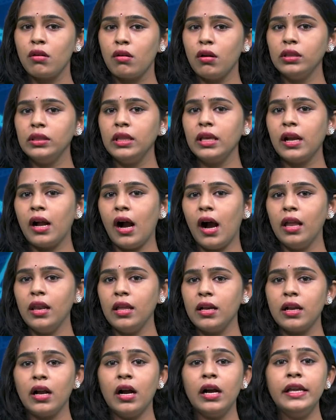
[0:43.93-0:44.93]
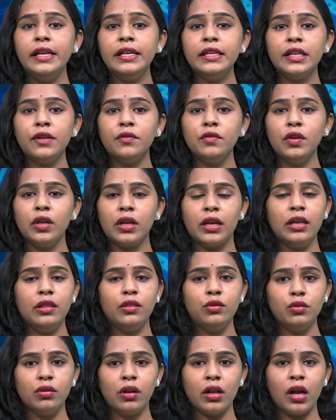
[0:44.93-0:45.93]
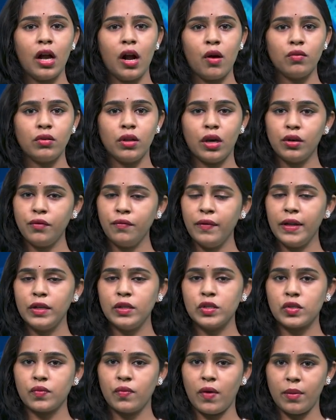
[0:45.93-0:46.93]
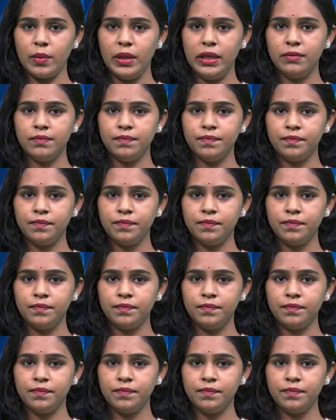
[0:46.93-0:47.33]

కొద్ది కాలంగా ఇంటర్వ్యూలకి దూరంగా ఉన్నారు వేణుస్వామి